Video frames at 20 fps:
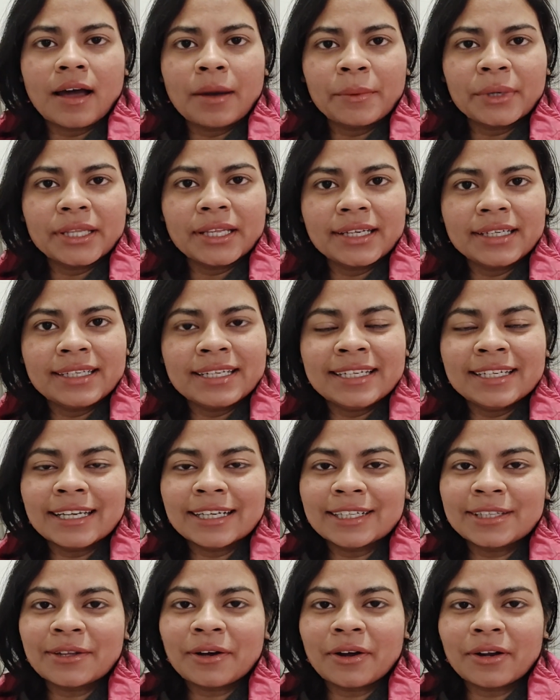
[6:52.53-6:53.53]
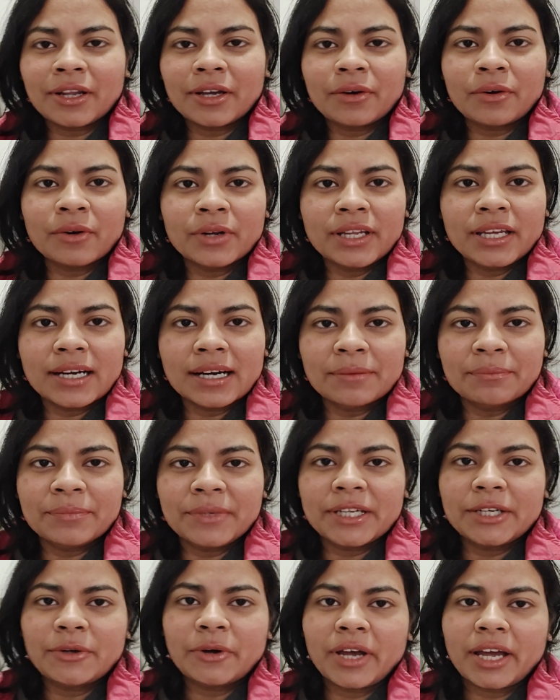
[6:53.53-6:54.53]
আমাদের ডিনার তো অনেকক্ষণই
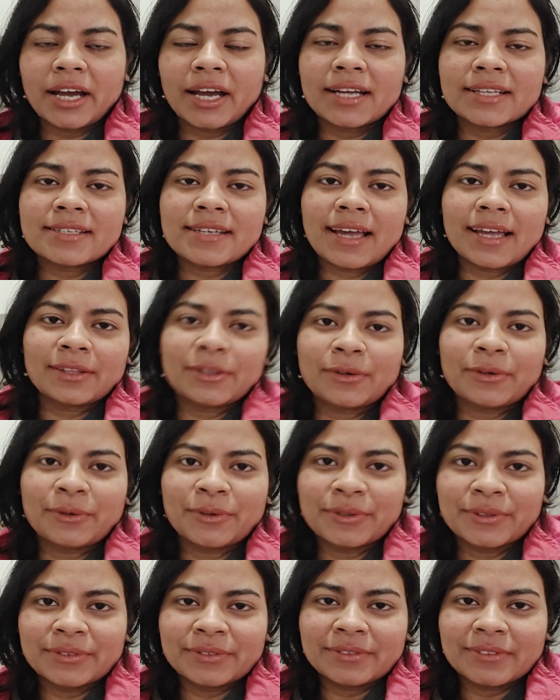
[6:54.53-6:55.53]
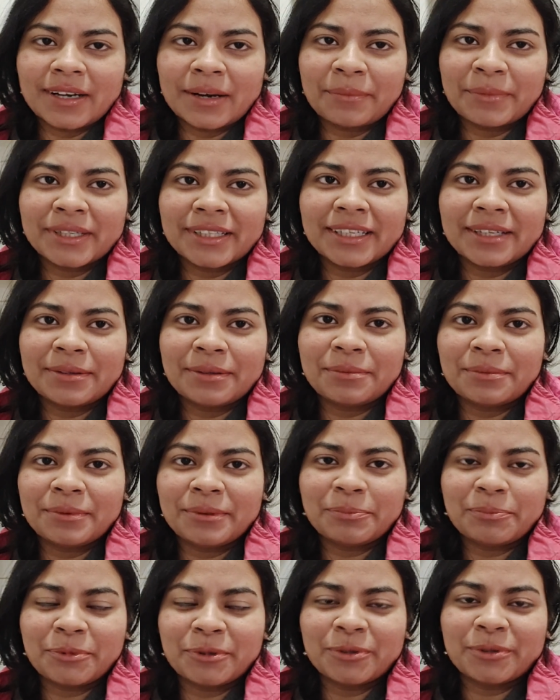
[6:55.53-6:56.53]
কমপ্লিট হয়ে গেছে এতক্ষণ আমাদের
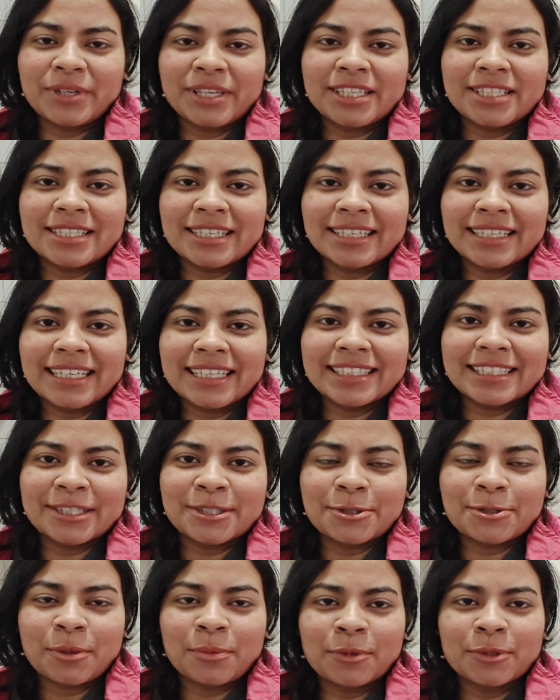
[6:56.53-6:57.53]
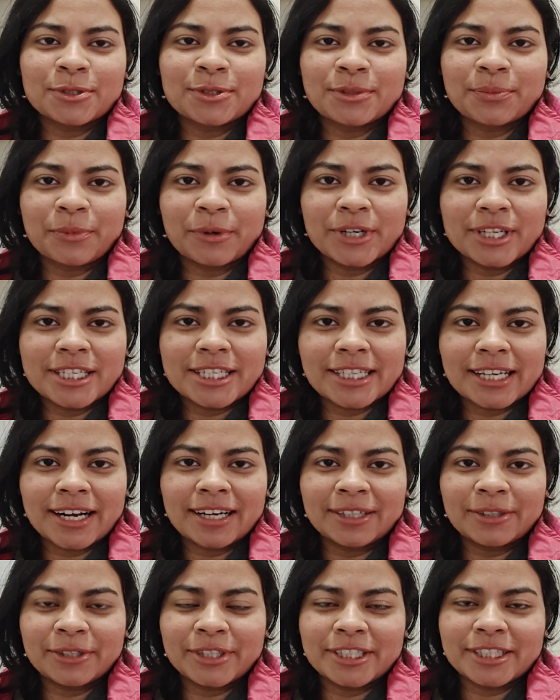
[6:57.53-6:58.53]
পুরো কিচেন টিচেন সমস্ত
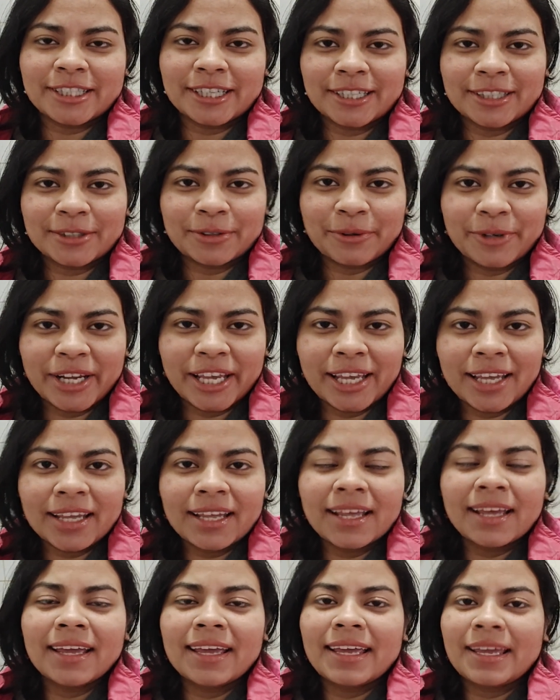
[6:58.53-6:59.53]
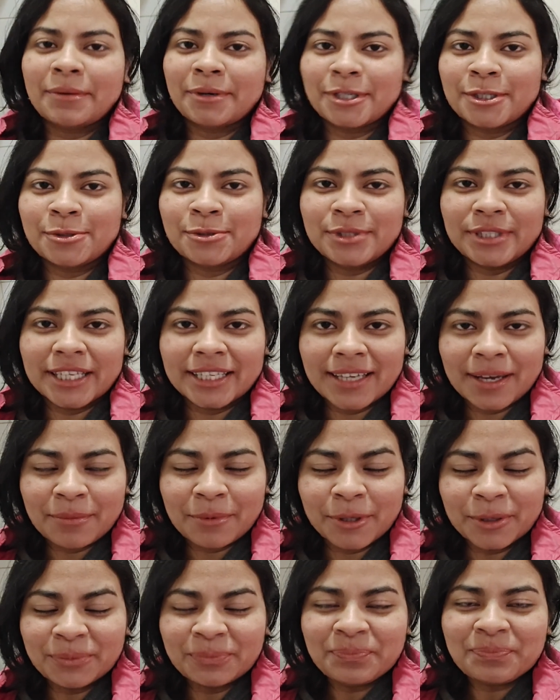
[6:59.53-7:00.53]
পরিষ্কার টরিষ্কার করে এবার শুতে যাব